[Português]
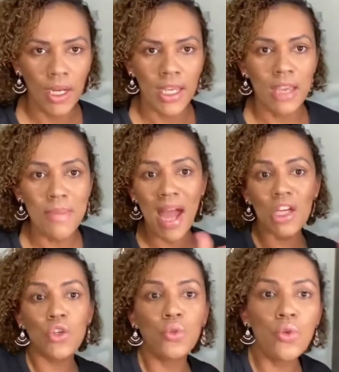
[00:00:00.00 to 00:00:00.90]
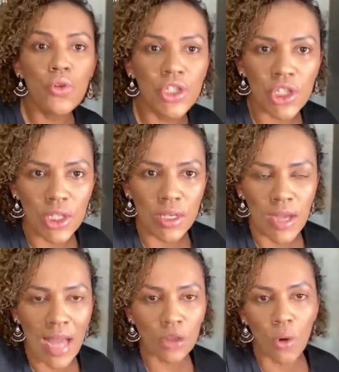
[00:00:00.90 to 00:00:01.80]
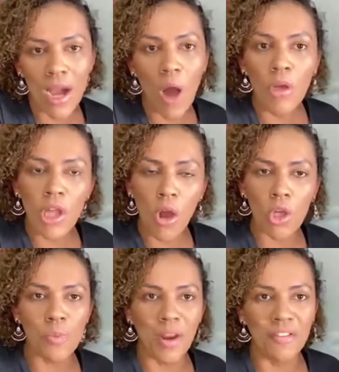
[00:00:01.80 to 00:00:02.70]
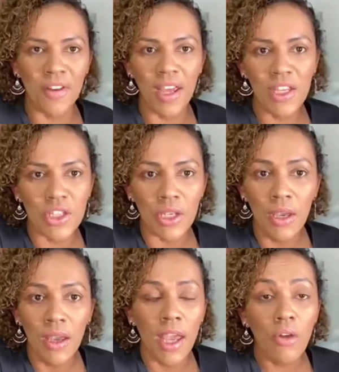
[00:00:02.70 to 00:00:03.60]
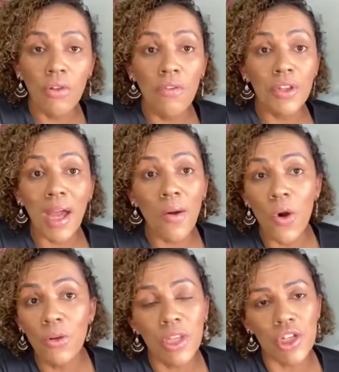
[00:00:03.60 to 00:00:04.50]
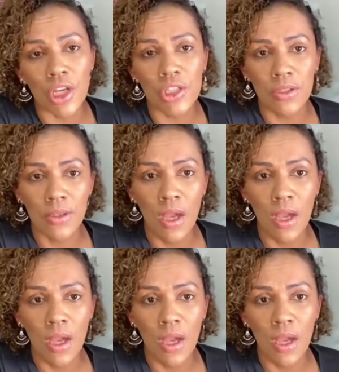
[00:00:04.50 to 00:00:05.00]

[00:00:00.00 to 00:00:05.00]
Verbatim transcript: que me ajude a tocar o meu negócio para frente, eu não vou dar conta, gente.